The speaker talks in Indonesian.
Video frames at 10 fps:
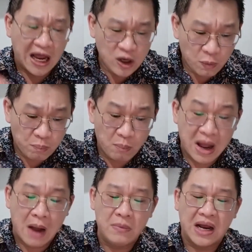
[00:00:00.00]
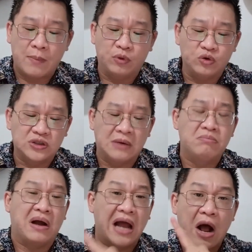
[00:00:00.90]
Ayub mengambil
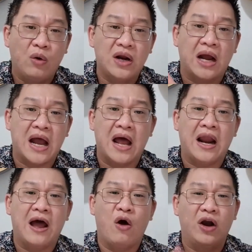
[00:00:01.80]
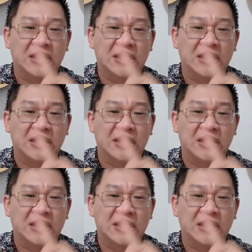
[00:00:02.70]
keputusan bergaul dengan Allah.